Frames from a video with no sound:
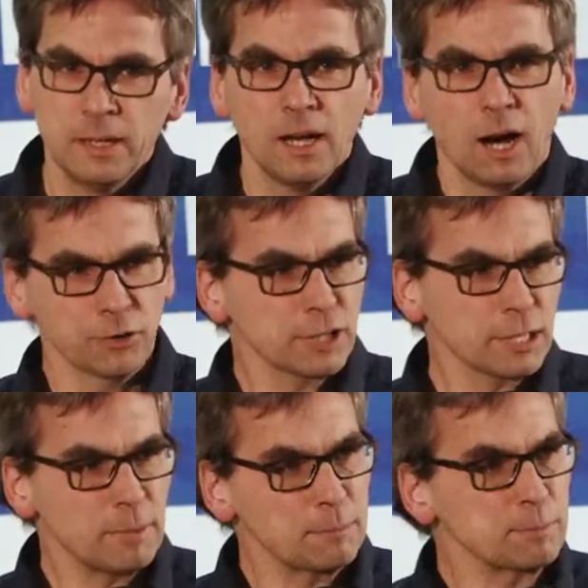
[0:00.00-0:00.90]

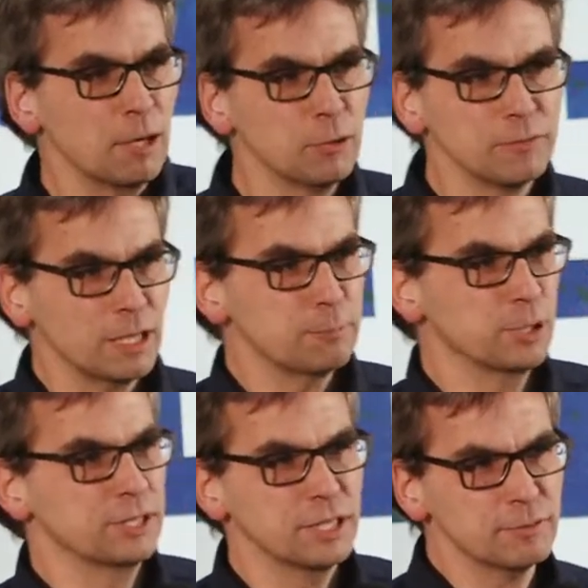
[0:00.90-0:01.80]
Außerdem habe ich mal irgendwann
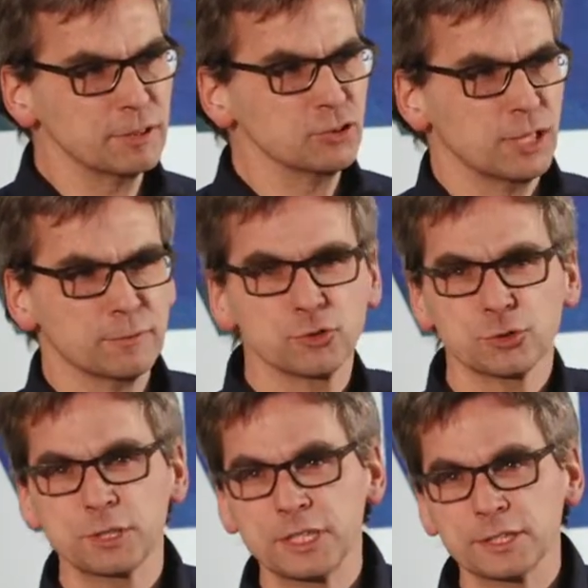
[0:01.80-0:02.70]
Politikwissenschaften
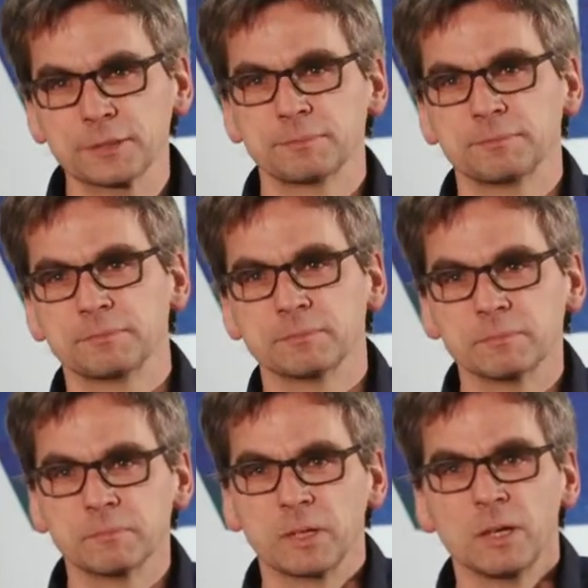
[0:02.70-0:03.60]
studiert
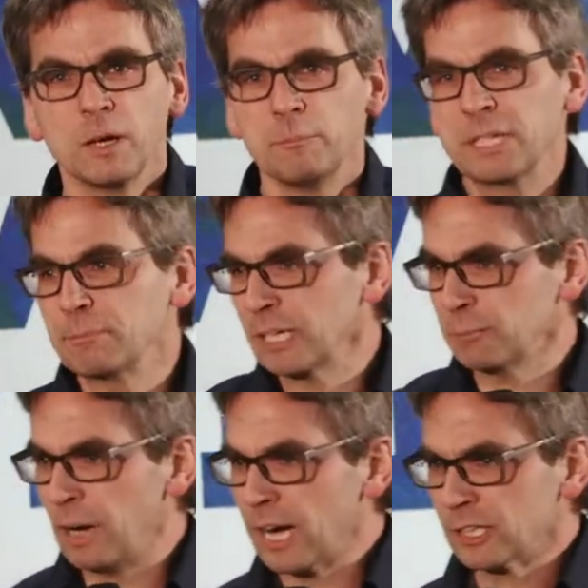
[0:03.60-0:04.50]
mit
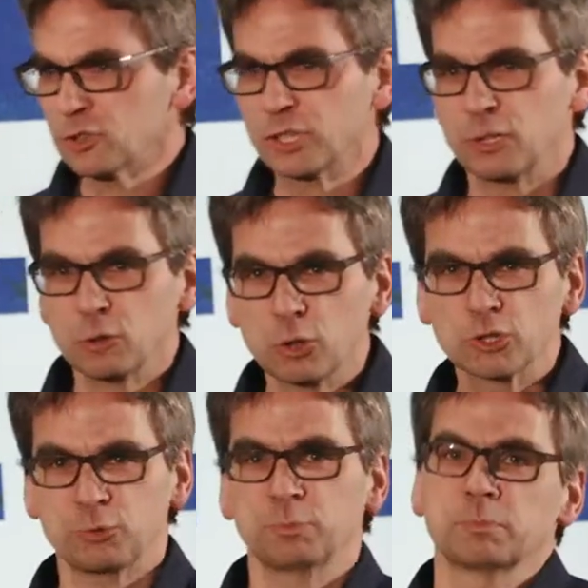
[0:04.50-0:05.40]

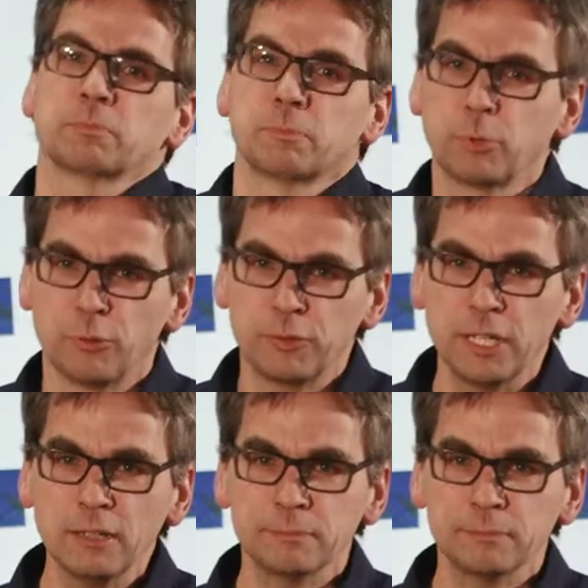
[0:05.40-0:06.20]
mathematisch-theologischem Profil